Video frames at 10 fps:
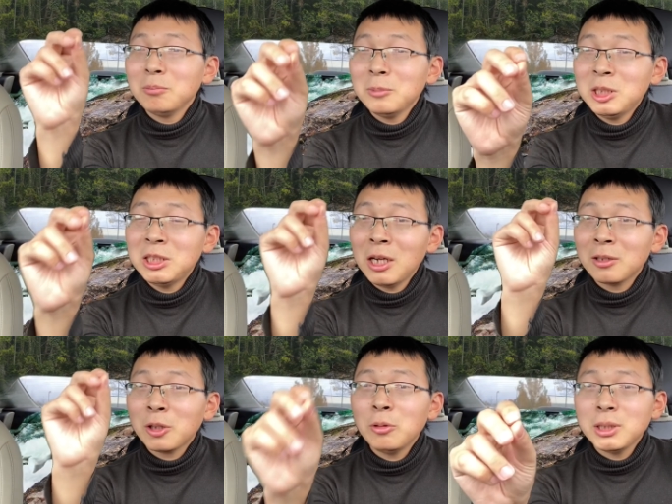想
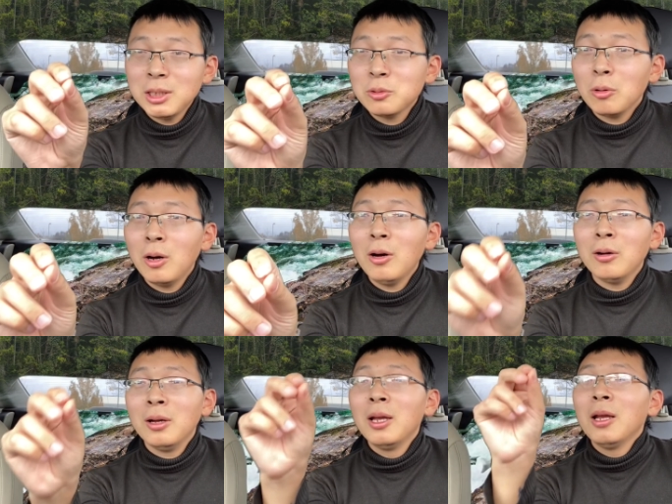投其所好，
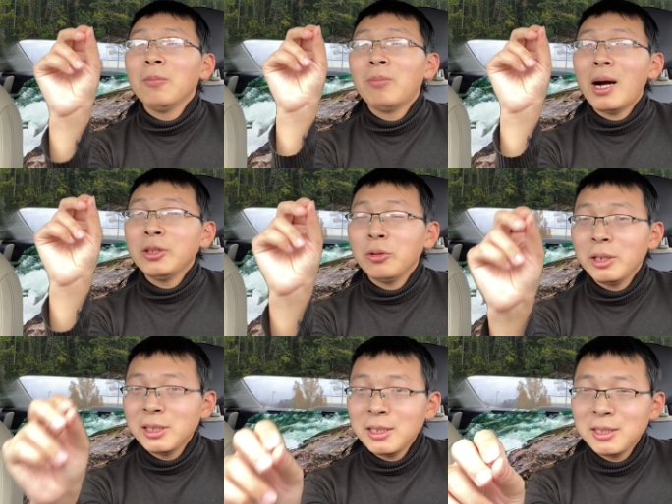把有一
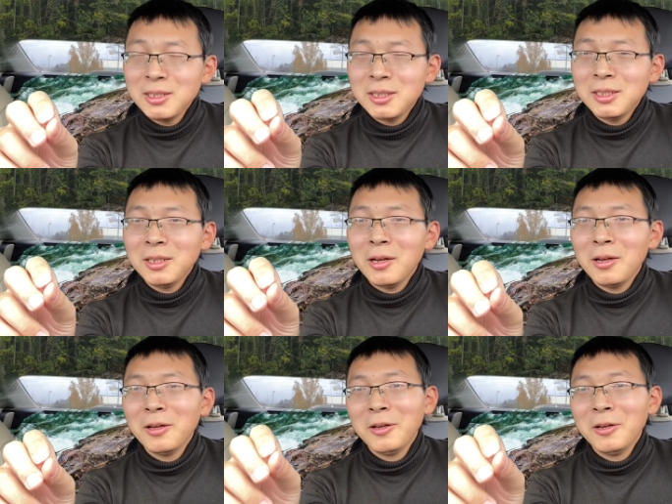些信息呢